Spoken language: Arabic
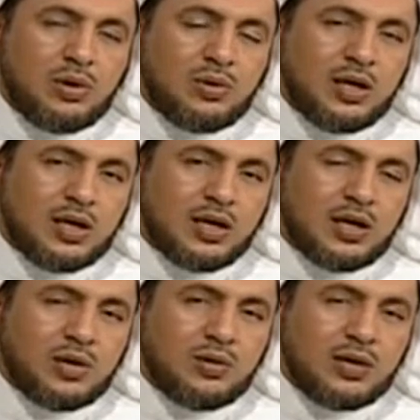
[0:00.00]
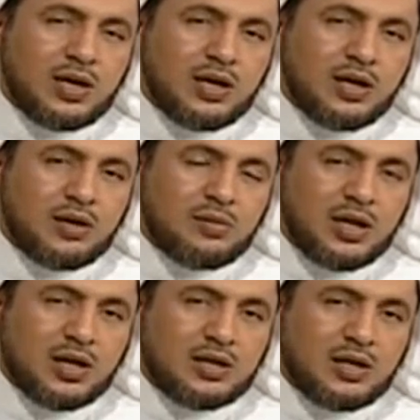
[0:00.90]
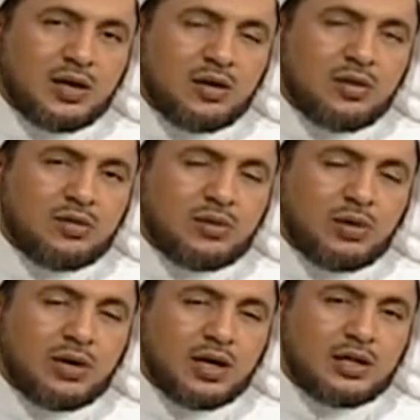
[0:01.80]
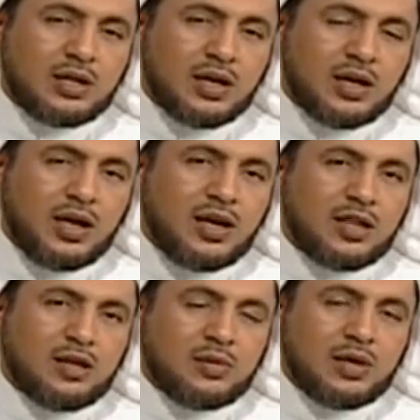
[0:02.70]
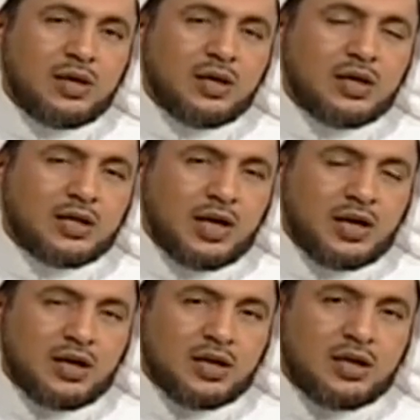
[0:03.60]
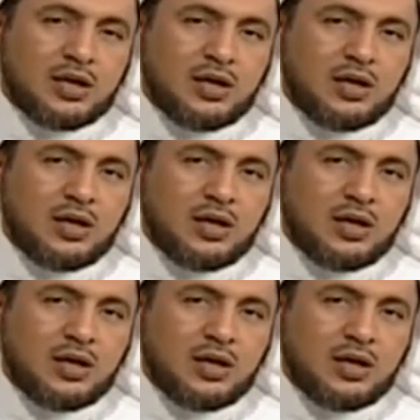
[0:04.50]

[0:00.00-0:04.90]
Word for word: وهناك نوع آخر من القدر وهو القدر الذي به نتحرك